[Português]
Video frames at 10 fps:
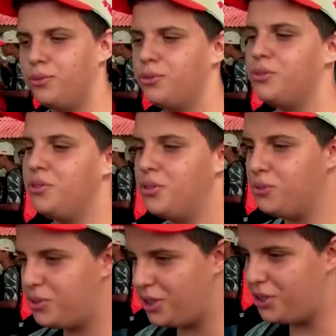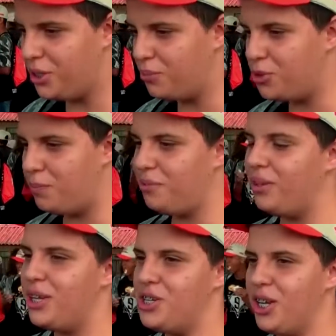Todos nós nos sentimos
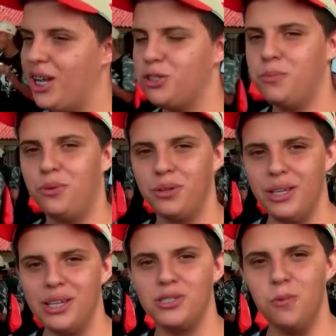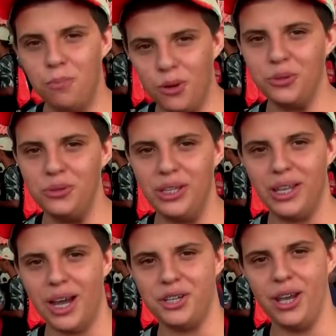privilegiados por ter essa
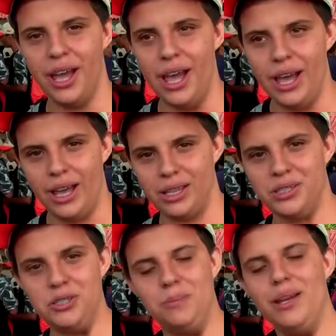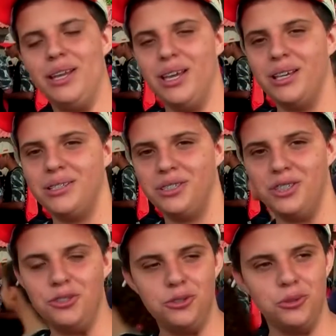oportunidade, essa experiência
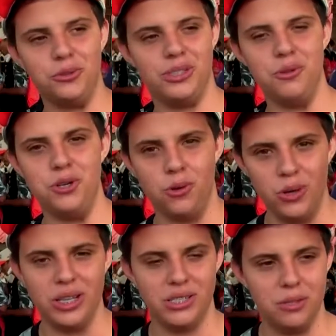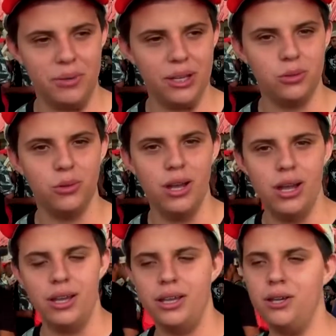de instrução, de conhecimento.
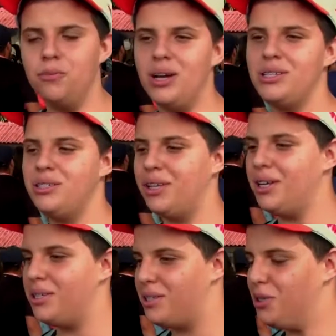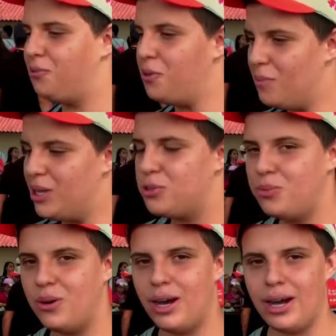E o mais interessante foi
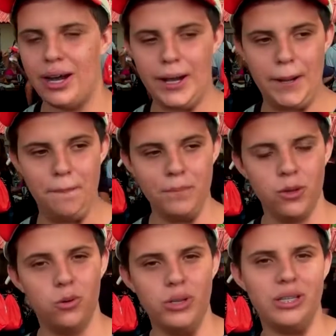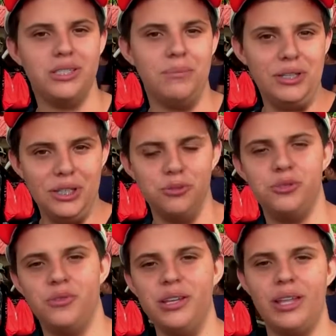mesmo a, o conhecimento que
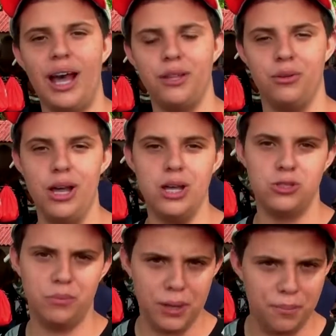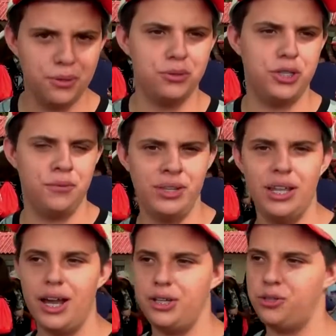nos foi dado sobre a
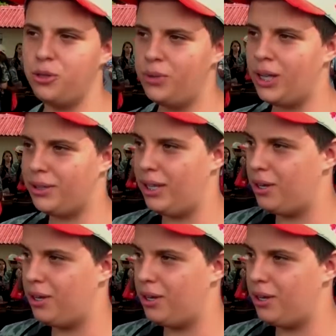produtividade, sobre o